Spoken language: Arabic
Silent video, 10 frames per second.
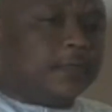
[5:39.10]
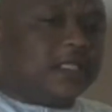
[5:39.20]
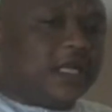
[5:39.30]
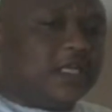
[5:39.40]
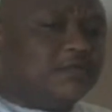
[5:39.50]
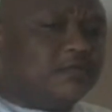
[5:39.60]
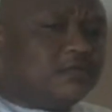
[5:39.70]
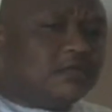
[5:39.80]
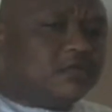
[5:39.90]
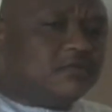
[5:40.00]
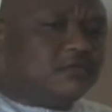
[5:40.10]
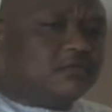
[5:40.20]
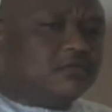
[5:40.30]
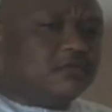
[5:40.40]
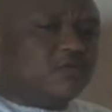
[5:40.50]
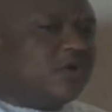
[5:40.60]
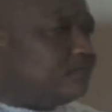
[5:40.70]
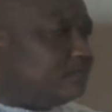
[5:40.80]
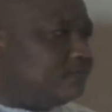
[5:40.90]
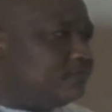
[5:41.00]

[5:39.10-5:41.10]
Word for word: التعليم مهم